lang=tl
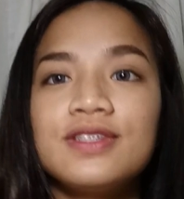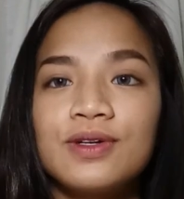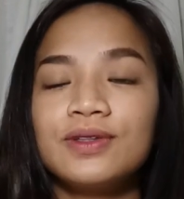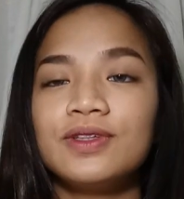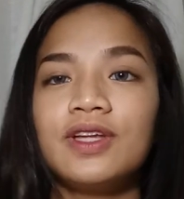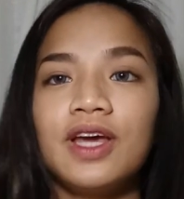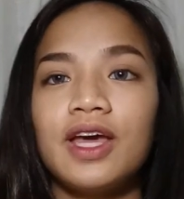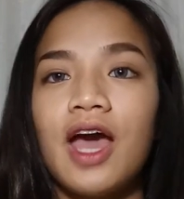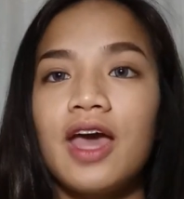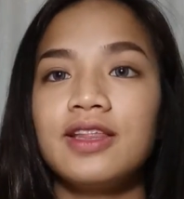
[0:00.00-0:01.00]
So
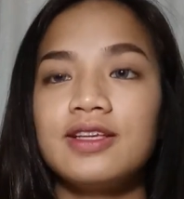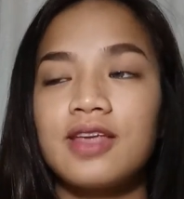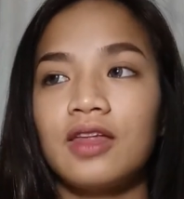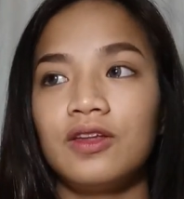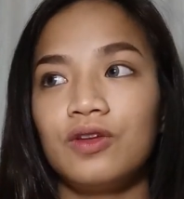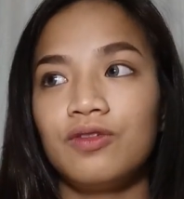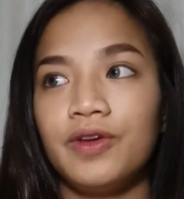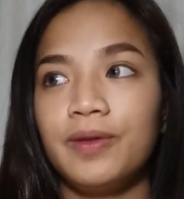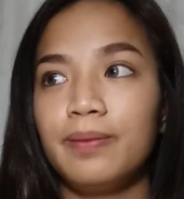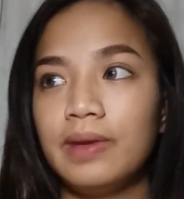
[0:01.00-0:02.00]
today, I decided to
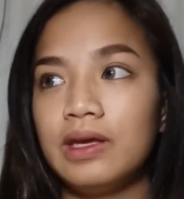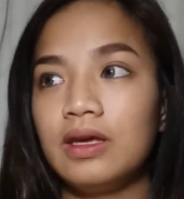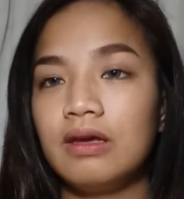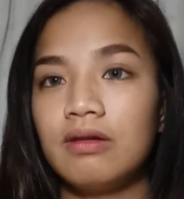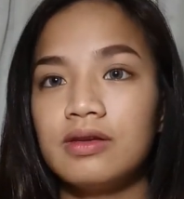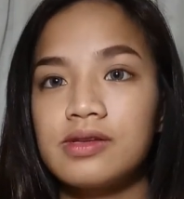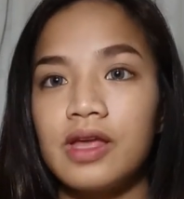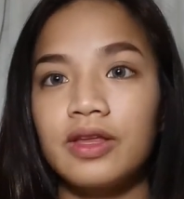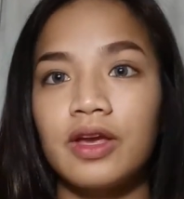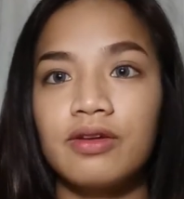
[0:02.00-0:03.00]
film a
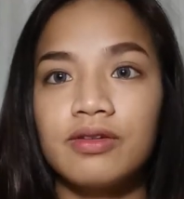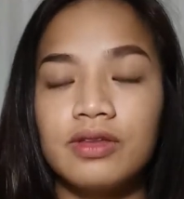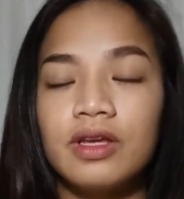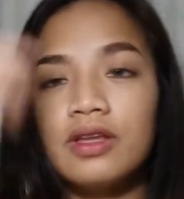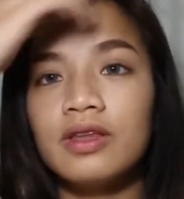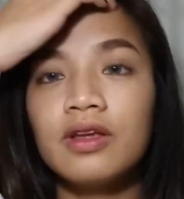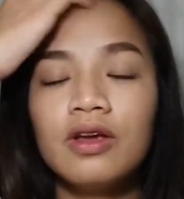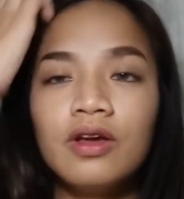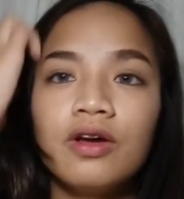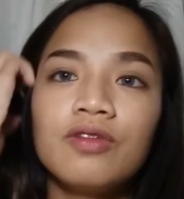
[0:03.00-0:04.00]
skincare routine
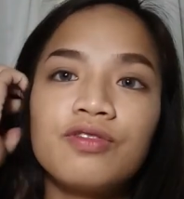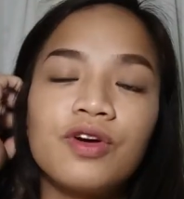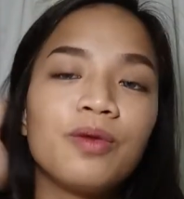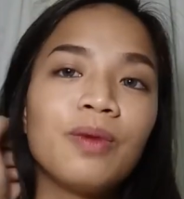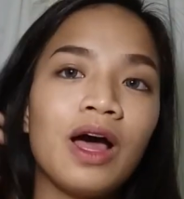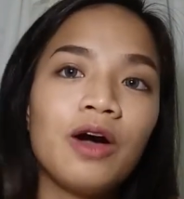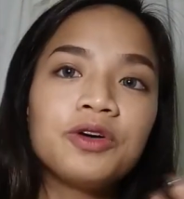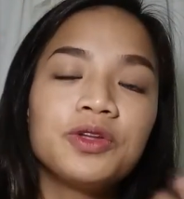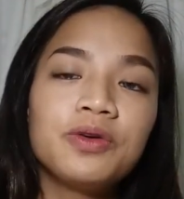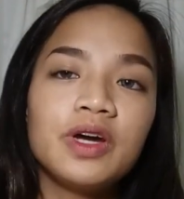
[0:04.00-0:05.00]
from
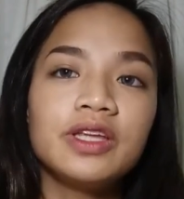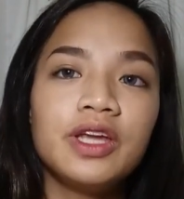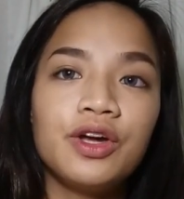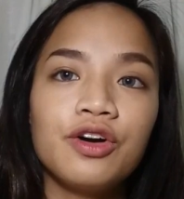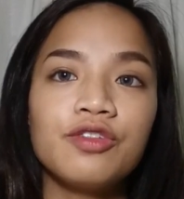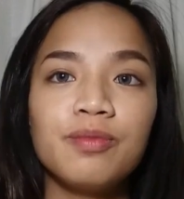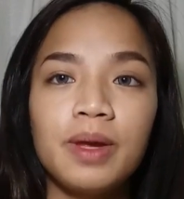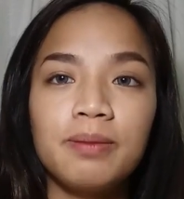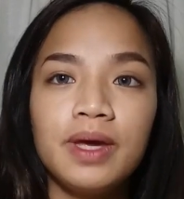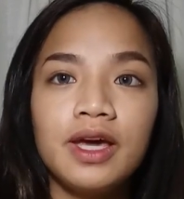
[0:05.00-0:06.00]
how do I take off
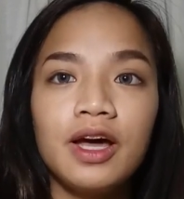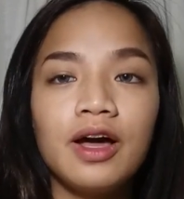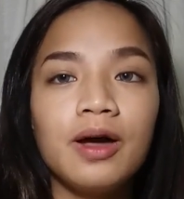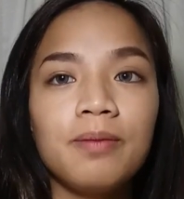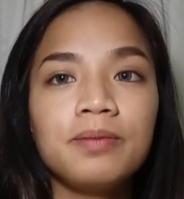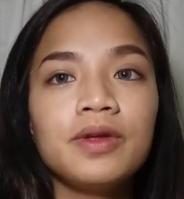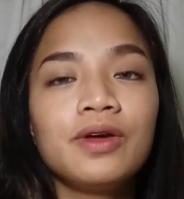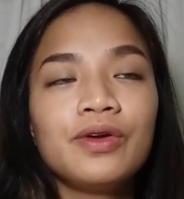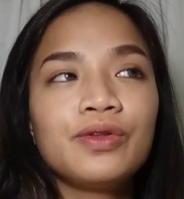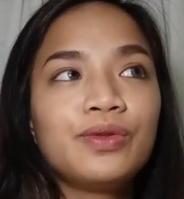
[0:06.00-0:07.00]
my makeup
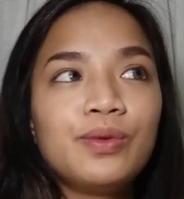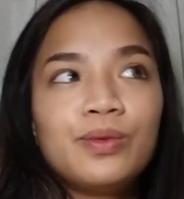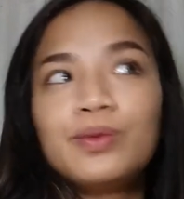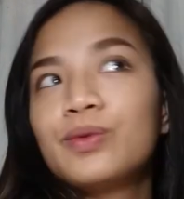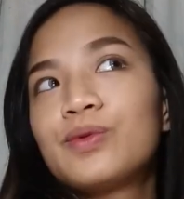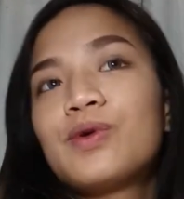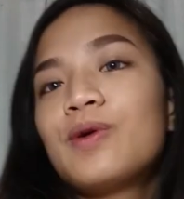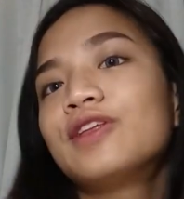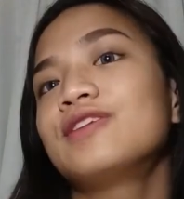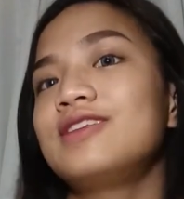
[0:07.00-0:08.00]
to
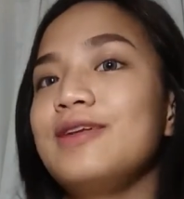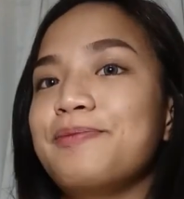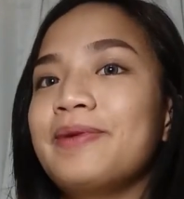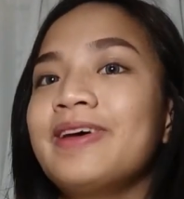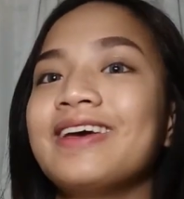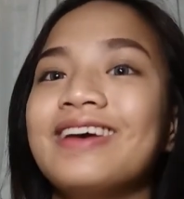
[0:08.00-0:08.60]
going to sleep.